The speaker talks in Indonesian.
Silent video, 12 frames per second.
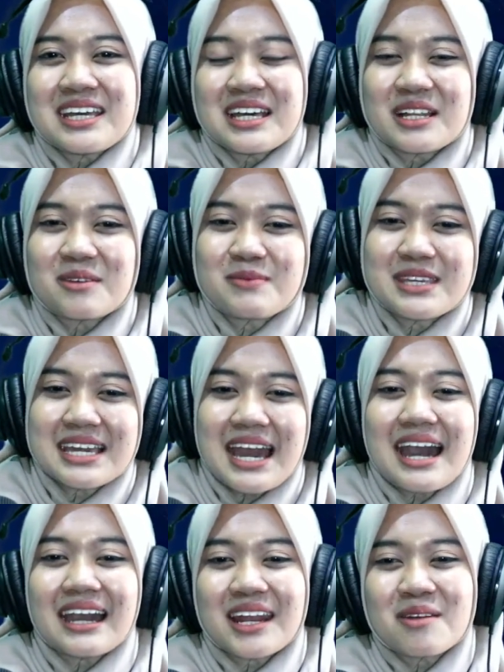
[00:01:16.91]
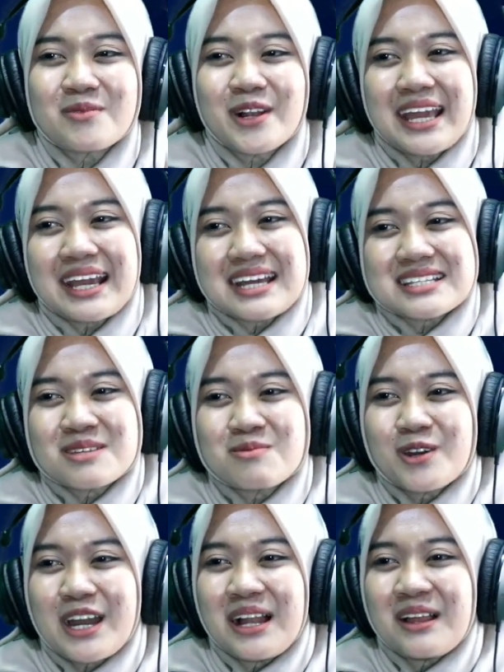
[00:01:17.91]
lebih akrab boleh nggak sih Bu
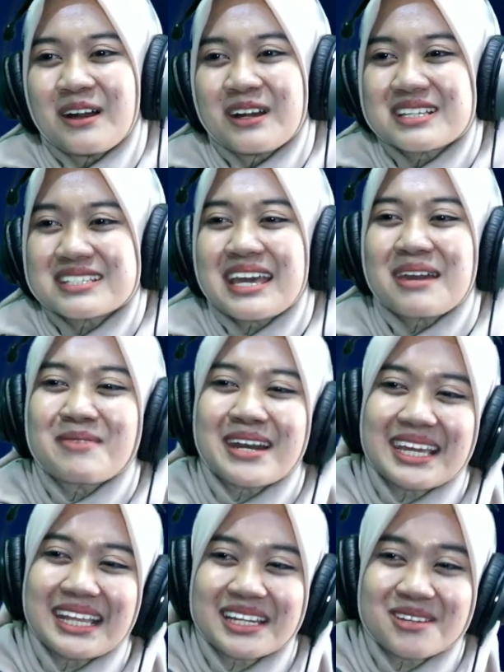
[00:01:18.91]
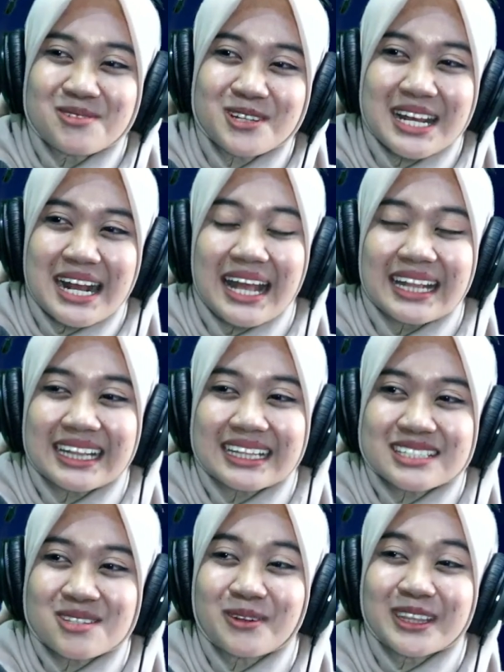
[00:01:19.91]
kalau saya panggil Ibu dengan
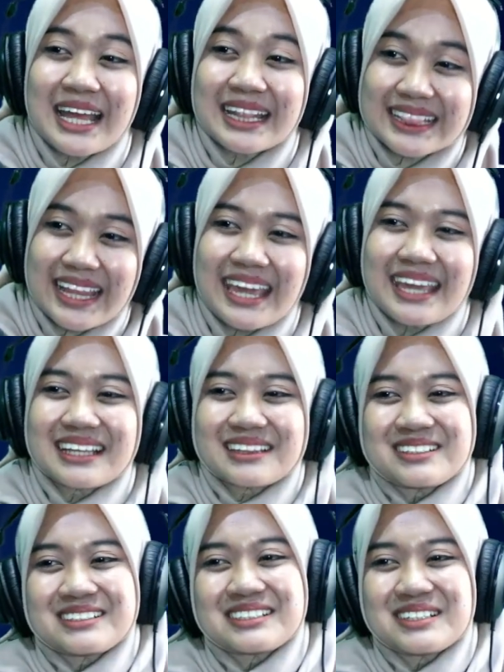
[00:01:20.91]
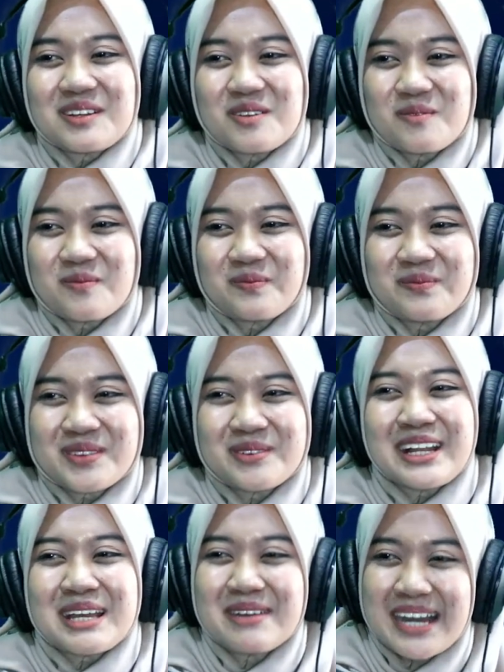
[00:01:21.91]
sebutan Teh gitu? Hmm, boleh banget, boleh biar banget ya.